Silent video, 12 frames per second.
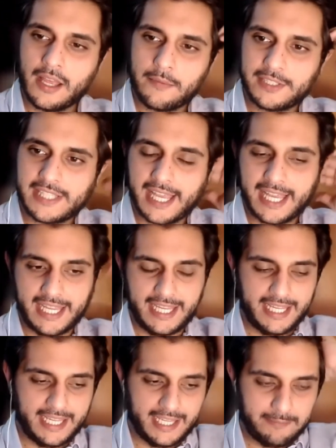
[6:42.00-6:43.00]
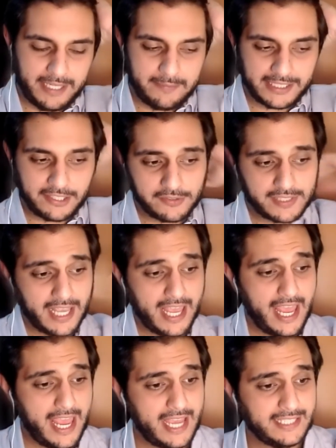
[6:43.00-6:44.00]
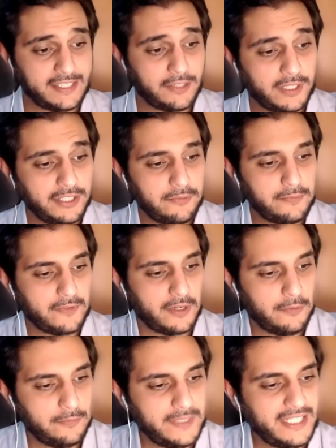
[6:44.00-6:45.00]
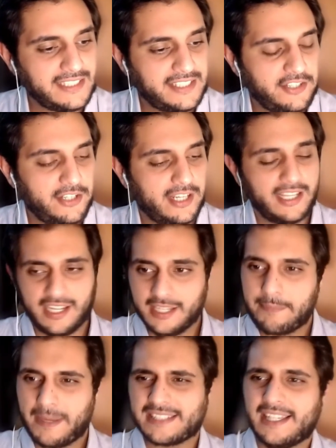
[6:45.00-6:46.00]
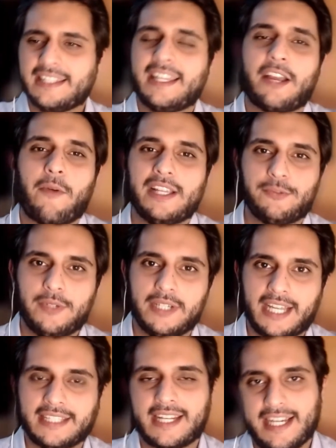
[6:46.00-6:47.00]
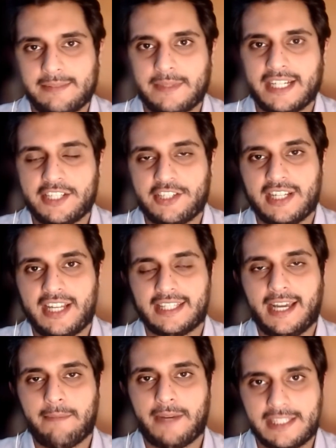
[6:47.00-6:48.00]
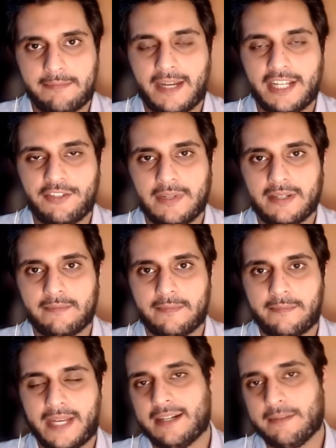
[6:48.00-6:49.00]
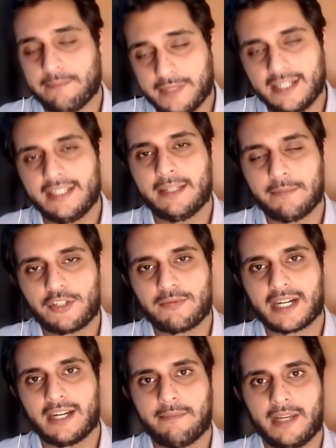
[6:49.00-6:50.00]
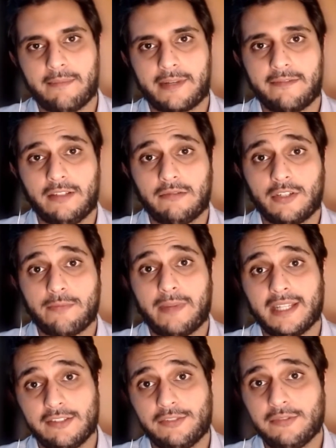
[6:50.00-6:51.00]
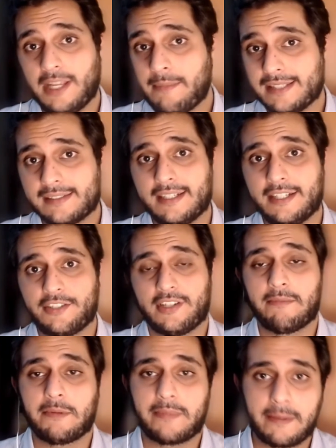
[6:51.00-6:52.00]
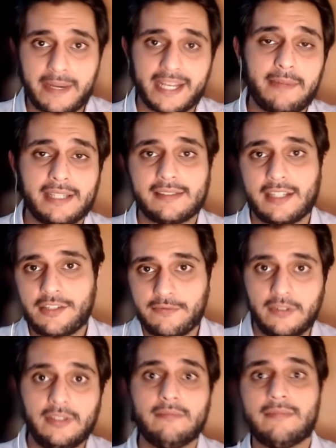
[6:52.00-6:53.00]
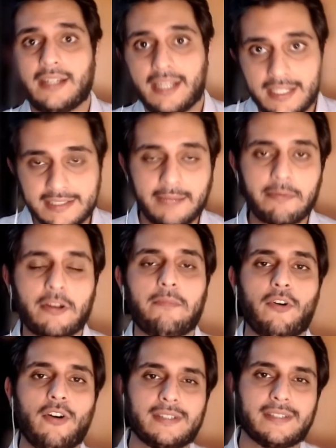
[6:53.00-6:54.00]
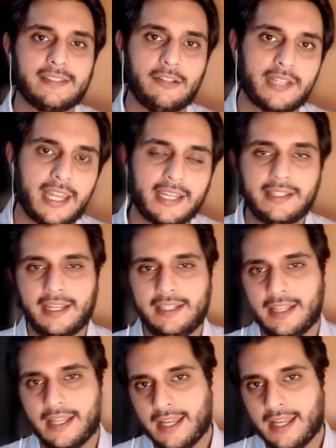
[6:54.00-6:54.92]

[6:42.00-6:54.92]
Pois é, é, é bem, Matheus, é assim, quando eu, eu me decidi, ano passado, né, quase um ano atrás, me candidatar, participar de uma pré-campanha, depois de uma campanha à Prefeitura de Patos, eu estudei bastante, né, me preparei bastante, fui analisar propostas, né, o que que tem